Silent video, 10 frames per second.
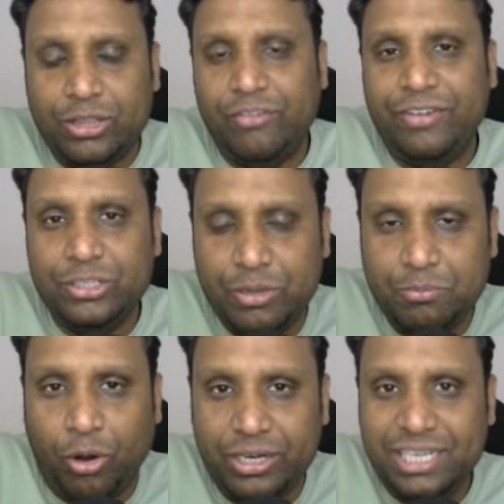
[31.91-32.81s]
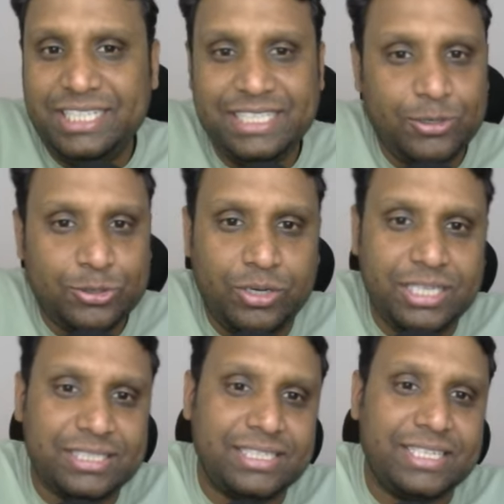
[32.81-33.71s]
लेता हूँ फिर जो इंपॉर्टेंट चीज़ है उसको
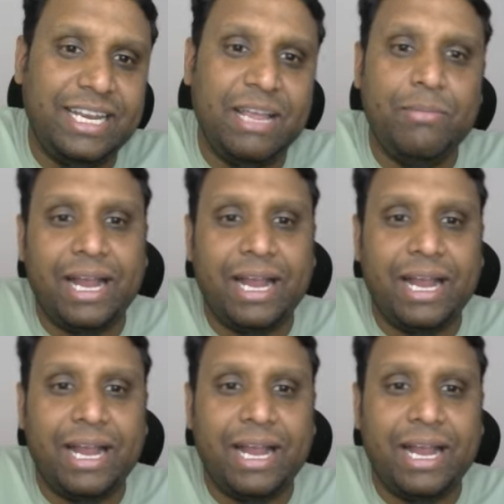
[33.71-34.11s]
डिस्कस करेंगे